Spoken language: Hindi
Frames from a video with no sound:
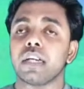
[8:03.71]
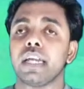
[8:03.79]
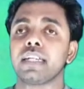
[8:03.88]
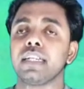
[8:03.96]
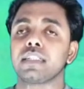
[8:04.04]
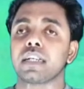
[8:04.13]

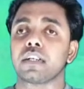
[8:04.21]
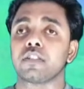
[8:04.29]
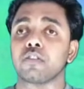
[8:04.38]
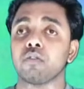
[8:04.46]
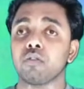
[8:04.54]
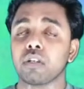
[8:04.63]
एक ही था
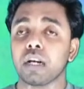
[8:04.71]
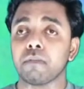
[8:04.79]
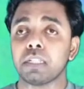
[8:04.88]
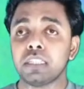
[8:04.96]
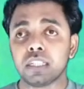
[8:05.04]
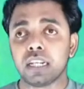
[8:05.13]
दोनों का
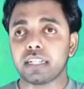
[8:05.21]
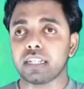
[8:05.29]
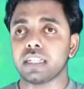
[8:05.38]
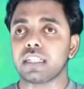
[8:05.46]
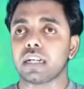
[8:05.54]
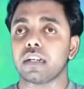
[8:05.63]
मंजिल एक
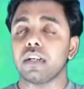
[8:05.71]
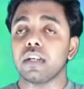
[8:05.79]
ही था